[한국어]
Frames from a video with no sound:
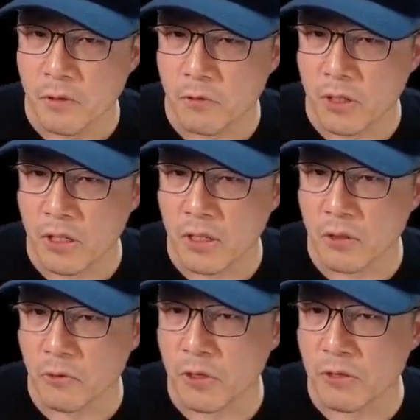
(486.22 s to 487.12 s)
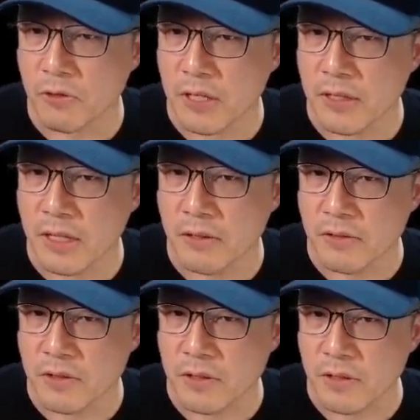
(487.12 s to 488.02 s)
꽤꽤돼 있네요,
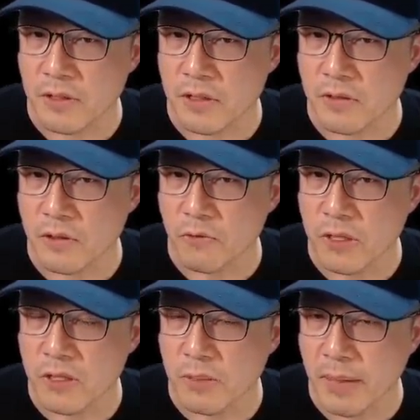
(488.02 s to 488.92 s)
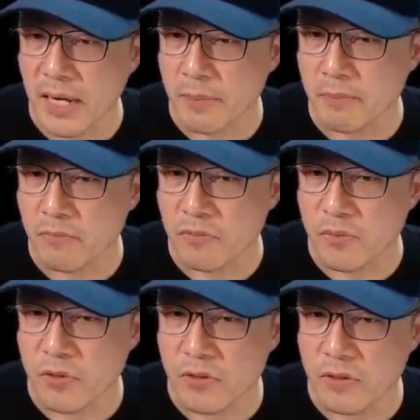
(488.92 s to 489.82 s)
그렇죠? 이런 식으로 윈드 바람
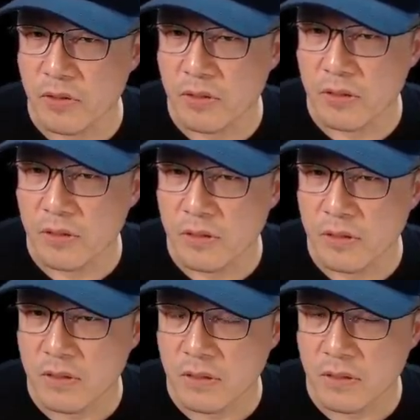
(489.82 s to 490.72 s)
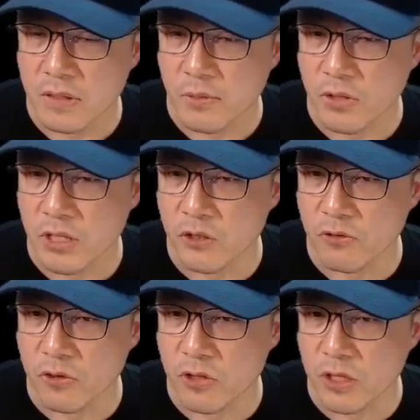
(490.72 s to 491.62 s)
부분. 그다음
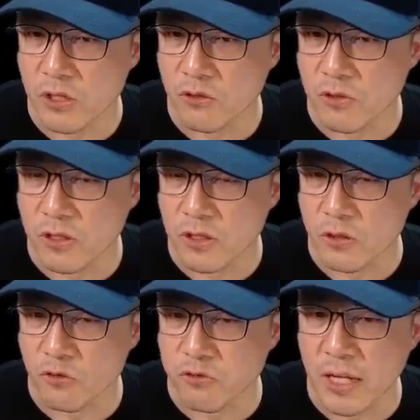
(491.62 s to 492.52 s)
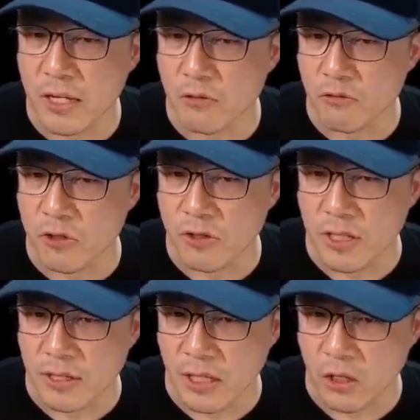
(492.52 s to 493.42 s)
트랜스루 트랜스루센 투가도 구현돼
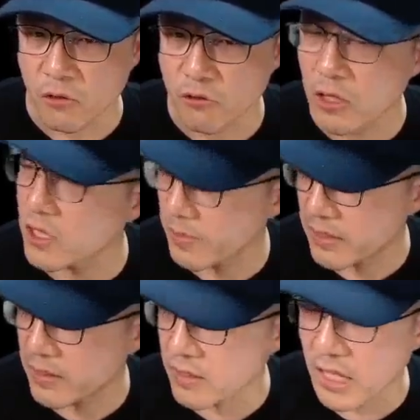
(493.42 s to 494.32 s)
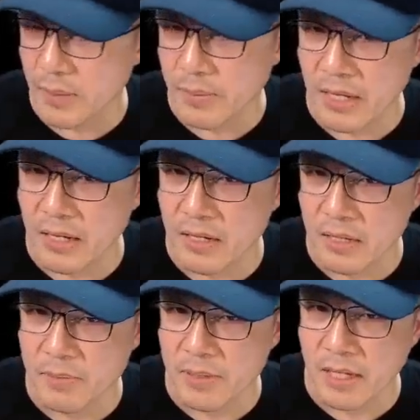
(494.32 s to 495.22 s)
있네요. 뒤에서 봤을 때 아마 오,
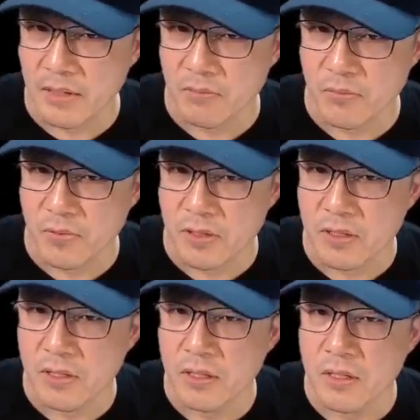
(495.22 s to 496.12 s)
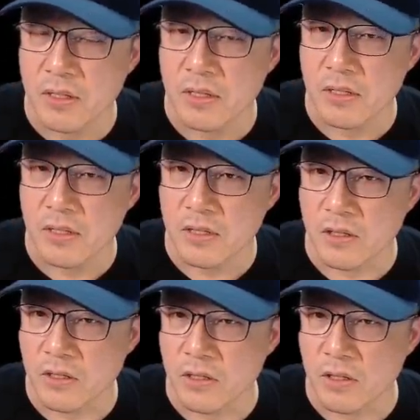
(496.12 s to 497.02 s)
뭐 빛나는 부분.
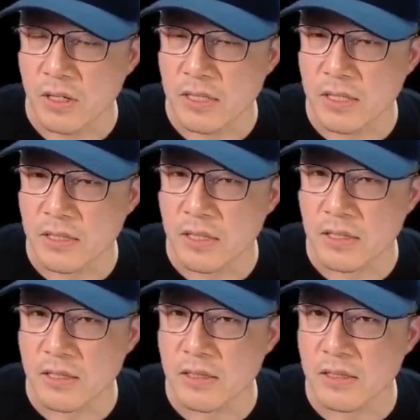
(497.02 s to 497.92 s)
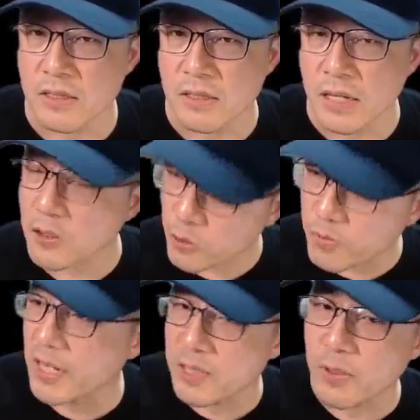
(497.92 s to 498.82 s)
그렇죠. SSS랑은 좀
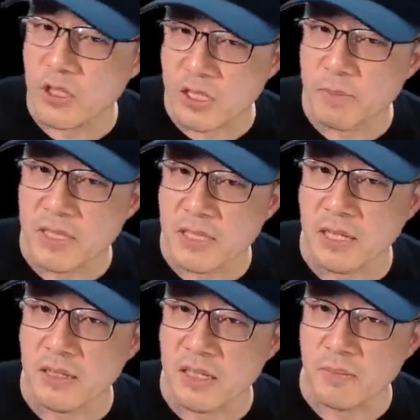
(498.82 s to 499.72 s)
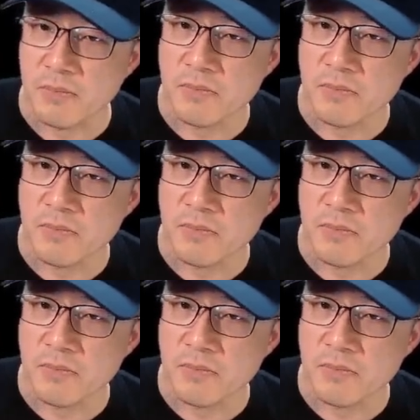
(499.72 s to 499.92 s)
다르지만 어쨌든 비슷한 느낌.